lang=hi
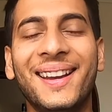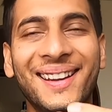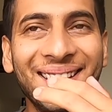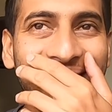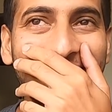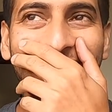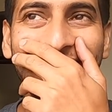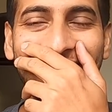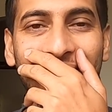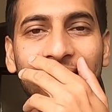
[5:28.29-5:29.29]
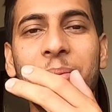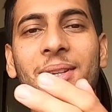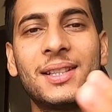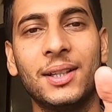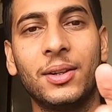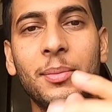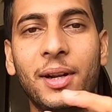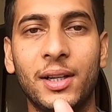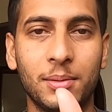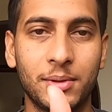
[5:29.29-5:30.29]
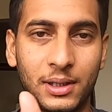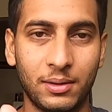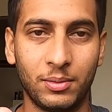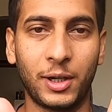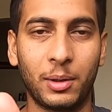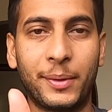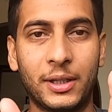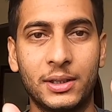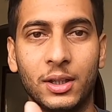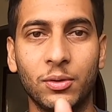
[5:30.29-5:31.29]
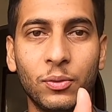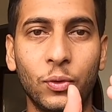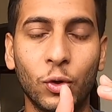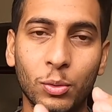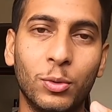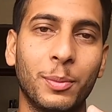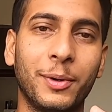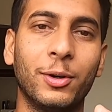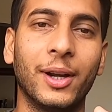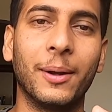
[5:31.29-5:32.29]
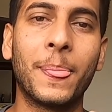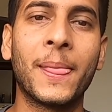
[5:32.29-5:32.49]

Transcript: है कि गलती मेरे से ये होगी मैंने जब इसका बटन प्रेस किया तो वो फोटो मोड पे हो गया